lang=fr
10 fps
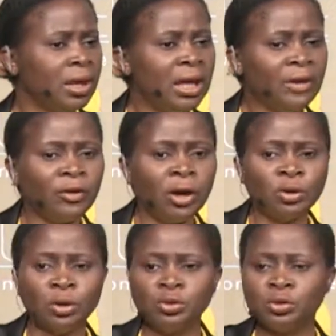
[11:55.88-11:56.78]
Ils vont
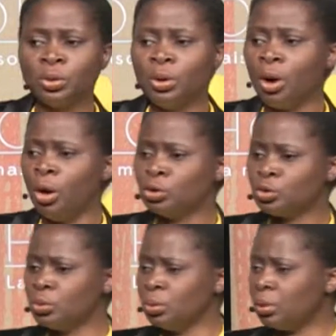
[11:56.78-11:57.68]
de jour en
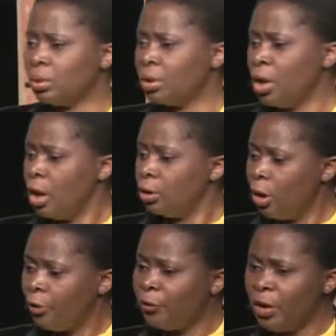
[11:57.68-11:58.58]
jour.
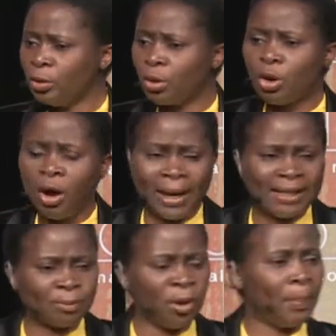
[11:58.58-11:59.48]
Leur vie ne
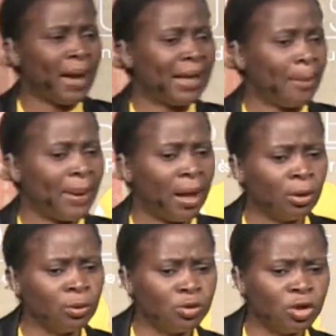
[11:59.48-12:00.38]
correspond pas à la
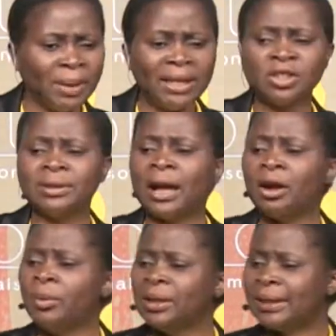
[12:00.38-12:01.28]
parole de Dieu, mais ils s'en
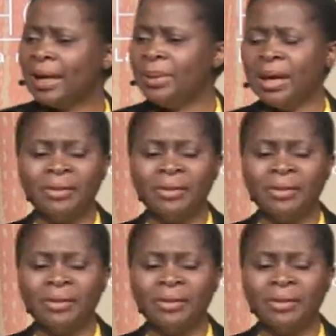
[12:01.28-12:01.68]
accommodent très bien.